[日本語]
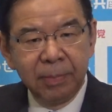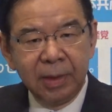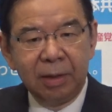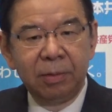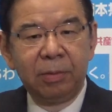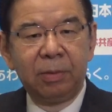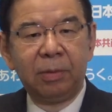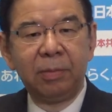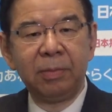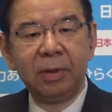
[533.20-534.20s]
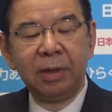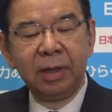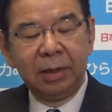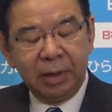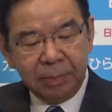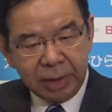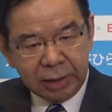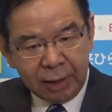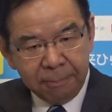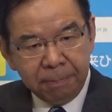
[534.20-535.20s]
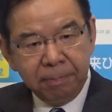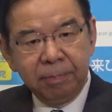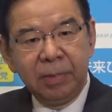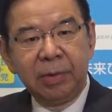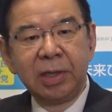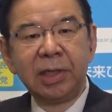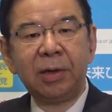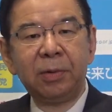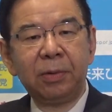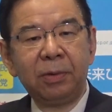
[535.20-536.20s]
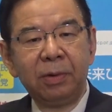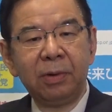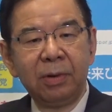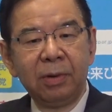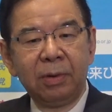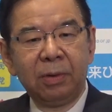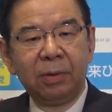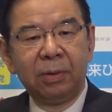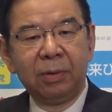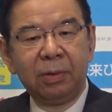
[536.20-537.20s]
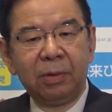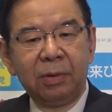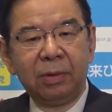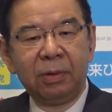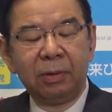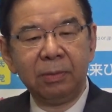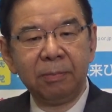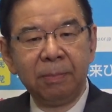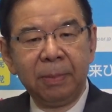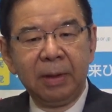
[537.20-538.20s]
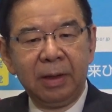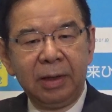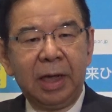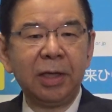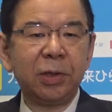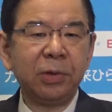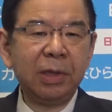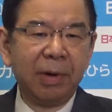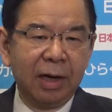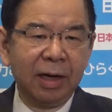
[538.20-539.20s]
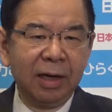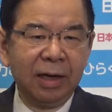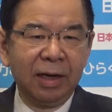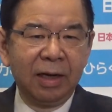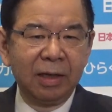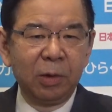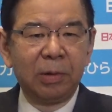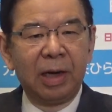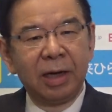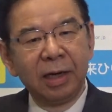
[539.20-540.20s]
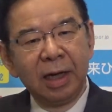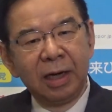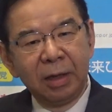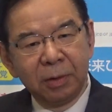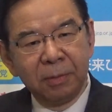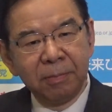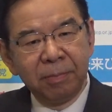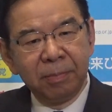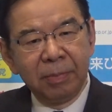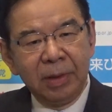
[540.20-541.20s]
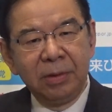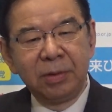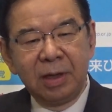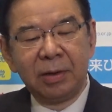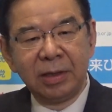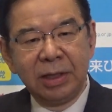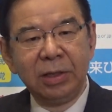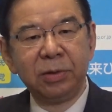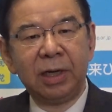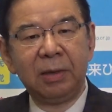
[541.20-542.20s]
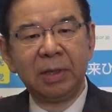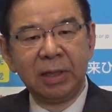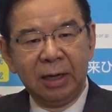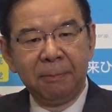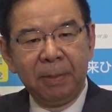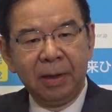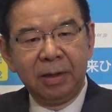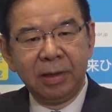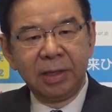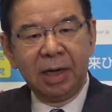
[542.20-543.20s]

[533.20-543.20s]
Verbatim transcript: あのー、来ました。で私あのお慶長には党派は関係ないというのが信条でありましてです